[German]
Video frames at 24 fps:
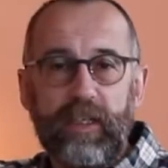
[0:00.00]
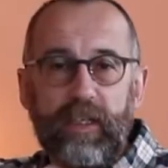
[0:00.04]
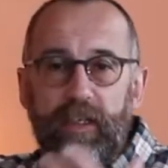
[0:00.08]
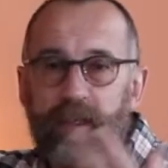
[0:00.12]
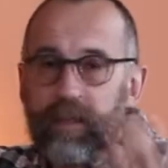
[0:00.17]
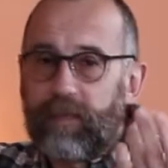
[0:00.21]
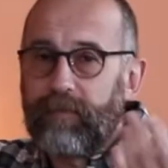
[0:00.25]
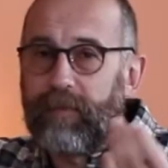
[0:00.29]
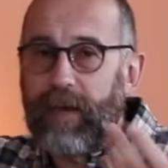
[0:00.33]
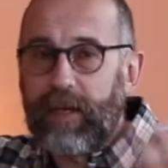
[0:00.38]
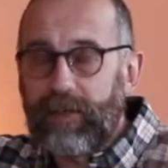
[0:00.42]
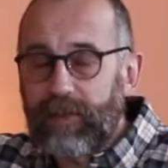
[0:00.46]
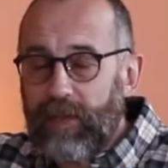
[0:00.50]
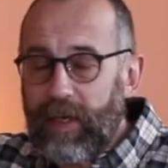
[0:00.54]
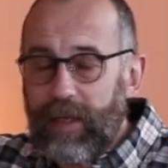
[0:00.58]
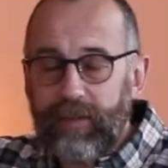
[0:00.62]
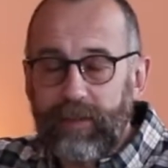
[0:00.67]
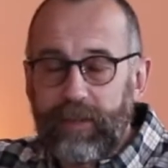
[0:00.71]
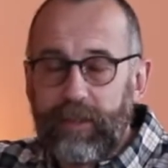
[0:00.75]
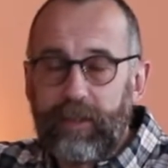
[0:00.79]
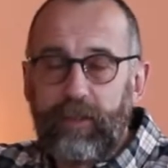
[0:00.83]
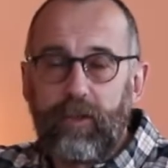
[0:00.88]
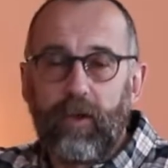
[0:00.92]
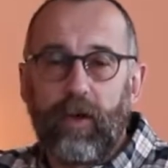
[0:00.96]
irgendwas hat
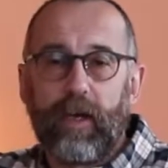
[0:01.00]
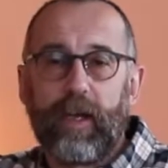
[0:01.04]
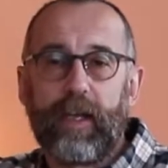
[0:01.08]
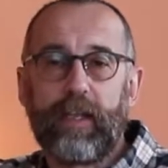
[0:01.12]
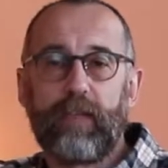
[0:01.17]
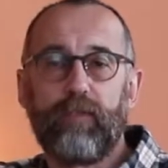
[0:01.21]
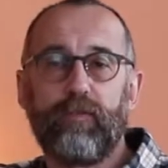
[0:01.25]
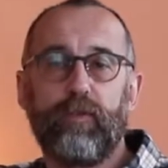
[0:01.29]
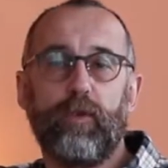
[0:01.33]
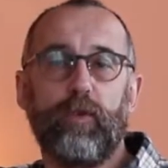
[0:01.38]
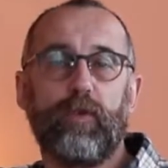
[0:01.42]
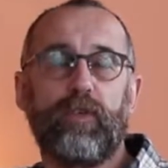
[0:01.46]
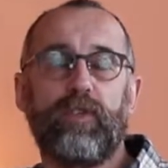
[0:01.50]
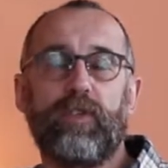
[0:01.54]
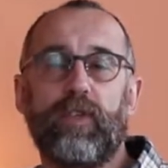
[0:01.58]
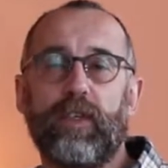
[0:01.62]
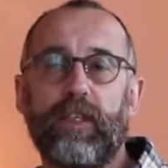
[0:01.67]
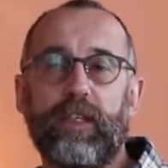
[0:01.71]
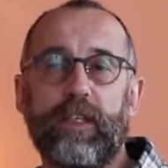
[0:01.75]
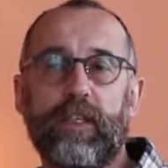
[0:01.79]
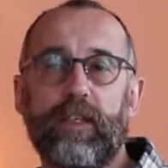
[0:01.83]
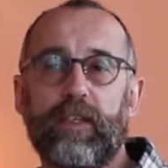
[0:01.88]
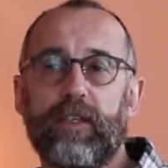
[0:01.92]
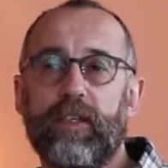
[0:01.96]
nicht korrekt
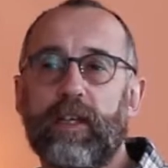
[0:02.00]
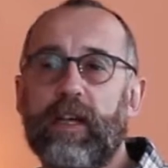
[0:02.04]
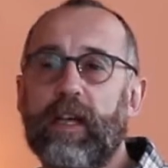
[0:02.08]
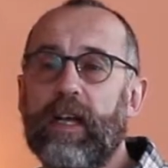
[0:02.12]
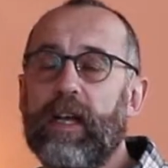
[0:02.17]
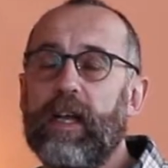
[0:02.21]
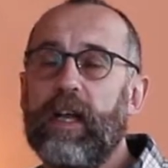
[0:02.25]
funktioniert